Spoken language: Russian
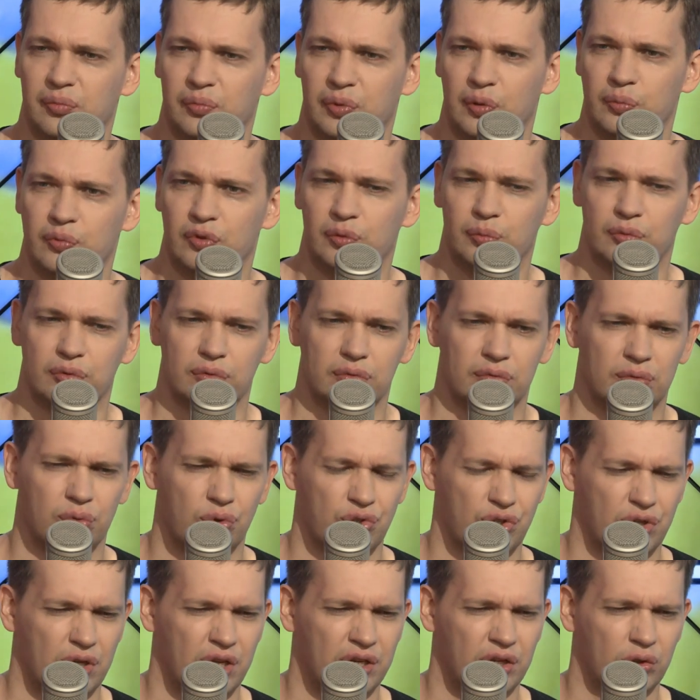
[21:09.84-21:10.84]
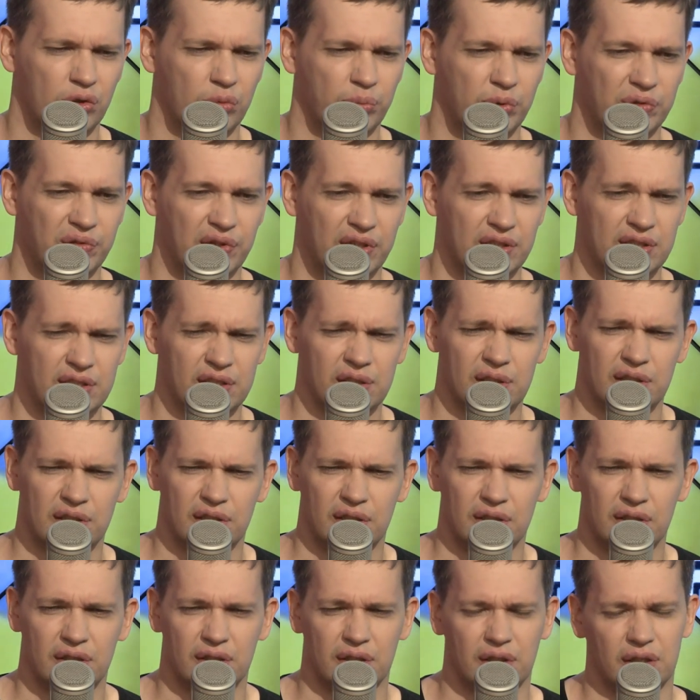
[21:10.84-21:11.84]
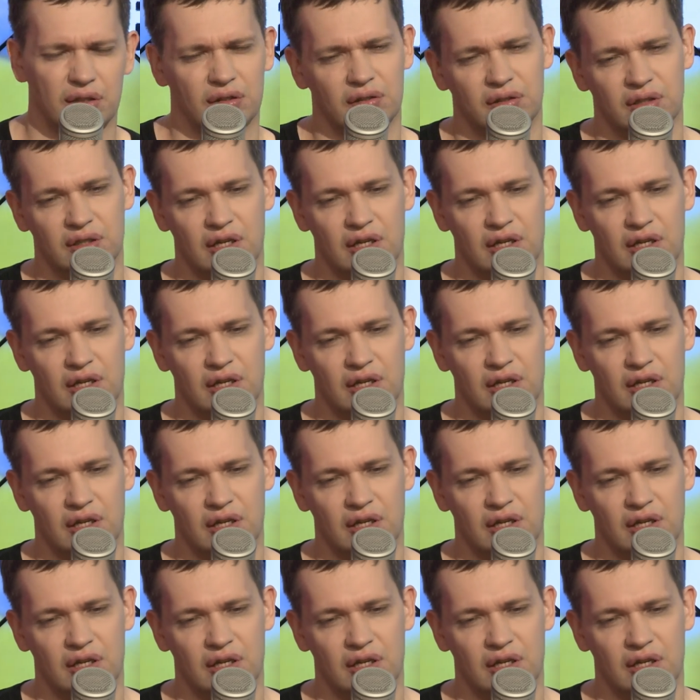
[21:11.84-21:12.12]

по-моему, тоже арену повредила, и